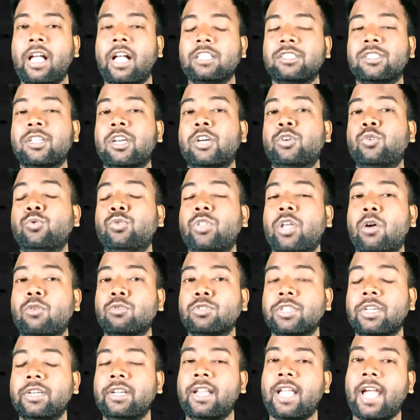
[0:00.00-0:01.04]
আর যারা টু
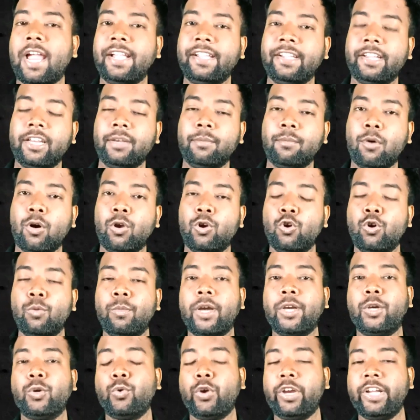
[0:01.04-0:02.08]
থাউজেন্ড নাইনটিন বলো
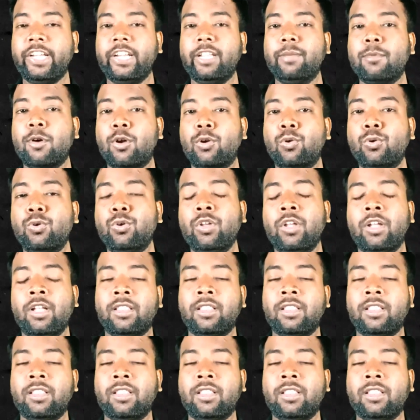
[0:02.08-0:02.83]
বা টোয়েন্টি বলো